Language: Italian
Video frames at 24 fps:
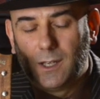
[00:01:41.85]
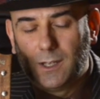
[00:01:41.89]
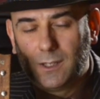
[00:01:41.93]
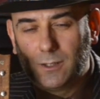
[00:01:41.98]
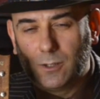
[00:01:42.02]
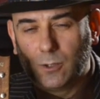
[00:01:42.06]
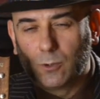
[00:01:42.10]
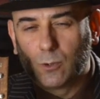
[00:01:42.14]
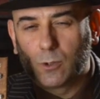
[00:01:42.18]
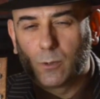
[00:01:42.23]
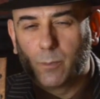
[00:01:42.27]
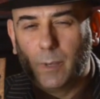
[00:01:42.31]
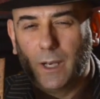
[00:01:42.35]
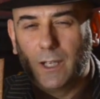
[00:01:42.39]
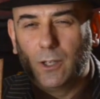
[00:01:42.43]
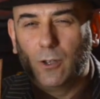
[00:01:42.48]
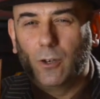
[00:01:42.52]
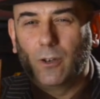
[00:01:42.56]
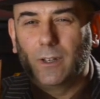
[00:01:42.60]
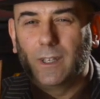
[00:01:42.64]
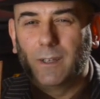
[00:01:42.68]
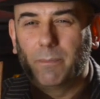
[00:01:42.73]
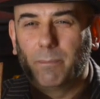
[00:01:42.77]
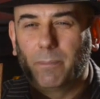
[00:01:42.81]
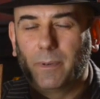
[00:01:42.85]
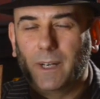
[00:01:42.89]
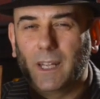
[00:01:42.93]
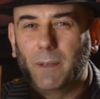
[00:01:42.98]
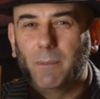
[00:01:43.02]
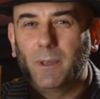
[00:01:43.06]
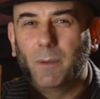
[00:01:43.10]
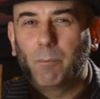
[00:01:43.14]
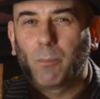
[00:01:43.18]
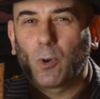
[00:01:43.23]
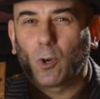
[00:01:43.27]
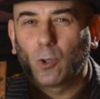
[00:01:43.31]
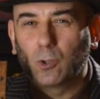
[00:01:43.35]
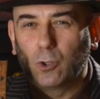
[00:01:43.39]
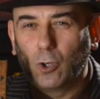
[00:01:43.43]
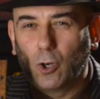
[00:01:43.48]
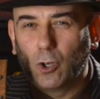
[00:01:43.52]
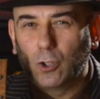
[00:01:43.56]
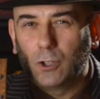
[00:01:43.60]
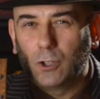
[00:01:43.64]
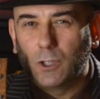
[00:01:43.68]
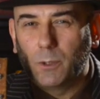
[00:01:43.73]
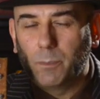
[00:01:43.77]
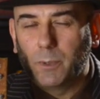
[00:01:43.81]
Se non sbaglio i primi
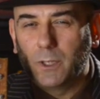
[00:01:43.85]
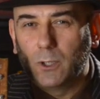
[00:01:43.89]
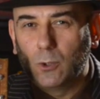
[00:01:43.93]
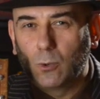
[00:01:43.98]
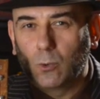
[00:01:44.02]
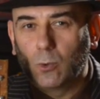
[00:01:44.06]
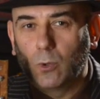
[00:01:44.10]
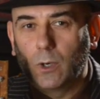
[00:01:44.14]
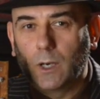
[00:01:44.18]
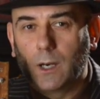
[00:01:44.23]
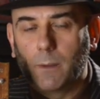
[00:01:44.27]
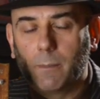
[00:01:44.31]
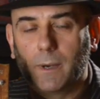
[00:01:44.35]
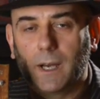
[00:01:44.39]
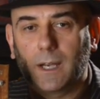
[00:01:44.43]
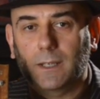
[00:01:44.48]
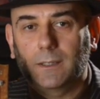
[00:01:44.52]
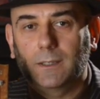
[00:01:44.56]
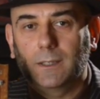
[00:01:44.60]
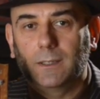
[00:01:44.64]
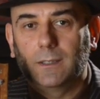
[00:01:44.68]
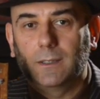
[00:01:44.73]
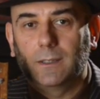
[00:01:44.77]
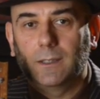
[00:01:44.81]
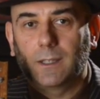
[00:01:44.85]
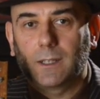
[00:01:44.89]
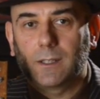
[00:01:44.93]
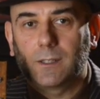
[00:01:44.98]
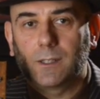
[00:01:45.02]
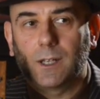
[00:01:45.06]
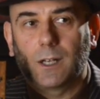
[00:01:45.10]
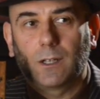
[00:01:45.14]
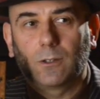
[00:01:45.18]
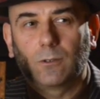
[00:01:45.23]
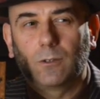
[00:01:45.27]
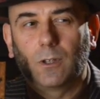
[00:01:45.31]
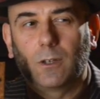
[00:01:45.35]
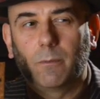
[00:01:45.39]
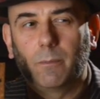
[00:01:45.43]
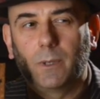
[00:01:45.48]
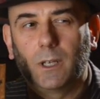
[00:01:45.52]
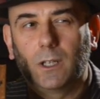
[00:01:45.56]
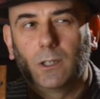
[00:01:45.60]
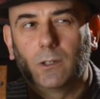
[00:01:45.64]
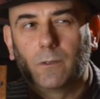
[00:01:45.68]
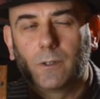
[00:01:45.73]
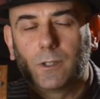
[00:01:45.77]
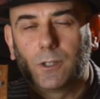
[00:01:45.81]
prototipi di Ukulele Martin risalgono al
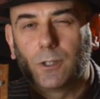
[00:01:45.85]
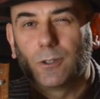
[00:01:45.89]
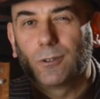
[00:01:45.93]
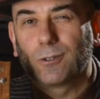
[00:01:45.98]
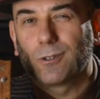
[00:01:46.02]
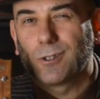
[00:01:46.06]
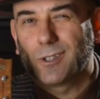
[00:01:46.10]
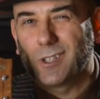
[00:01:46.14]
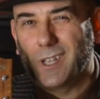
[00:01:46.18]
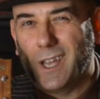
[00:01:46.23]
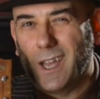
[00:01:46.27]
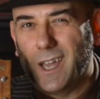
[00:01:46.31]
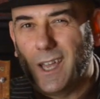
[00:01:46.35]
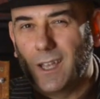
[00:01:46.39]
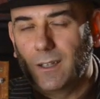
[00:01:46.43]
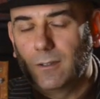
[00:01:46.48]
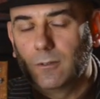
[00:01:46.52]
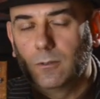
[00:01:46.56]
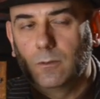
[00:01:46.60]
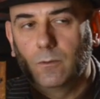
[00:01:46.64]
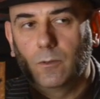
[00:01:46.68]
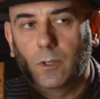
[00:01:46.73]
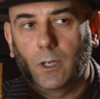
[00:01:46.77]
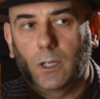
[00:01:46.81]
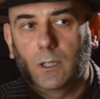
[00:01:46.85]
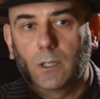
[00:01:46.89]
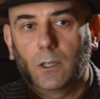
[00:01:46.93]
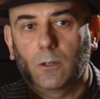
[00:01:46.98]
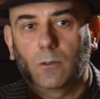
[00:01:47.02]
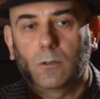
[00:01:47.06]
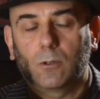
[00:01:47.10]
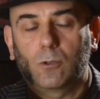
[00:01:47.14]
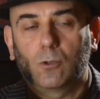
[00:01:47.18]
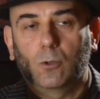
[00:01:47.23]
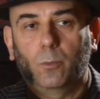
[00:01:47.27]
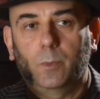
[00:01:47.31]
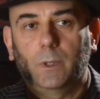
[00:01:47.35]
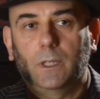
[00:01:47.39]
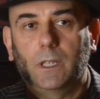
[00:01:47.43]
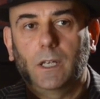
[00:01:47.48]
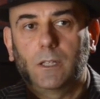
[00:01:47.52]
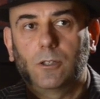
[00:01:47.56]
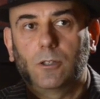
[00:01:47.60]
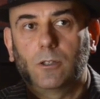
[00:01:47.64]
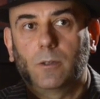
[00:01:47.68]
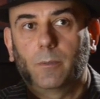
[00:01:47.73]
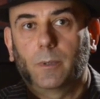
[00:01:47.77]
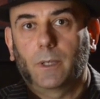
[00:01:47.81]
1906, non vorrei dire una
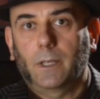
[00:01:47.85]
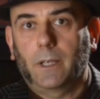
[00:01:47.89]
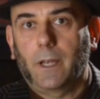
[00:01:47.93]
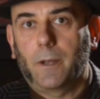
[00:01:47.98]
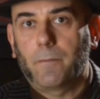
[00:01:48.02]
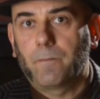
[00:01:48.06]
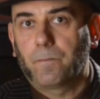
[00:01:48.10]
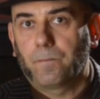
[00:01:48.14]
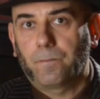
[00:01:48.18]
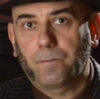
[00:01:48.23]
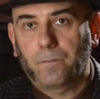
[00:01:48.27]
stupidaggine perché